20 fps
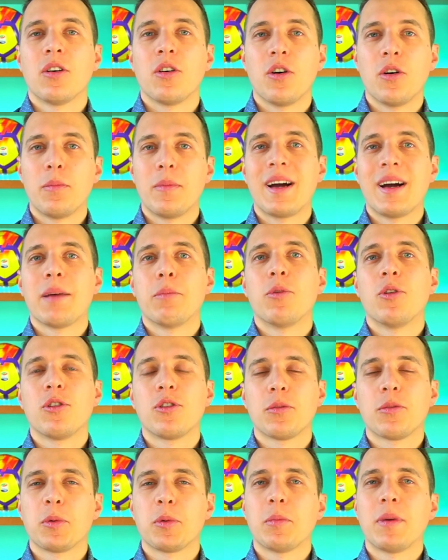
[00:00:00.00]
ormai è
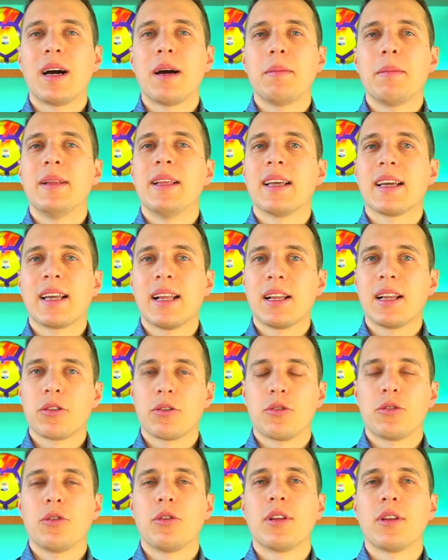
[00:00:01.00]
molto probabile che il
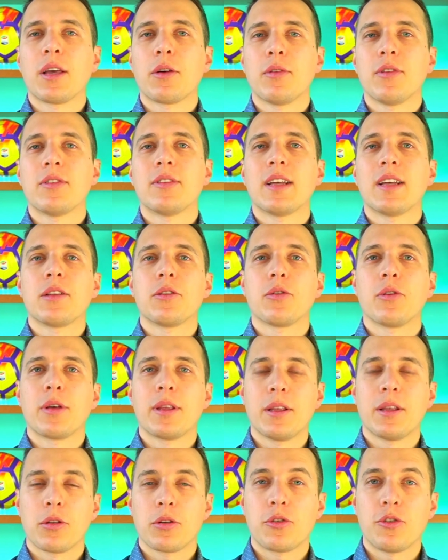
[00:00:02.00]
Crotone quest'anno
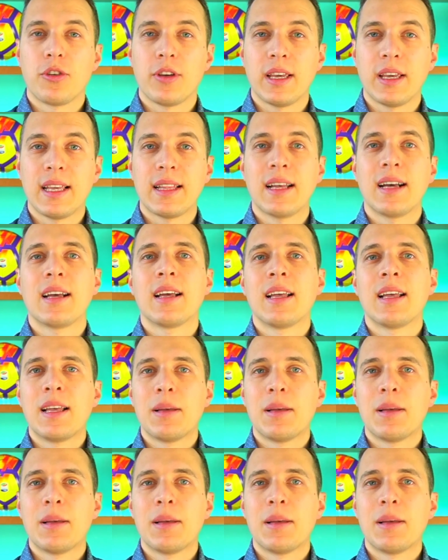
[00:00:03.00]
retroceda,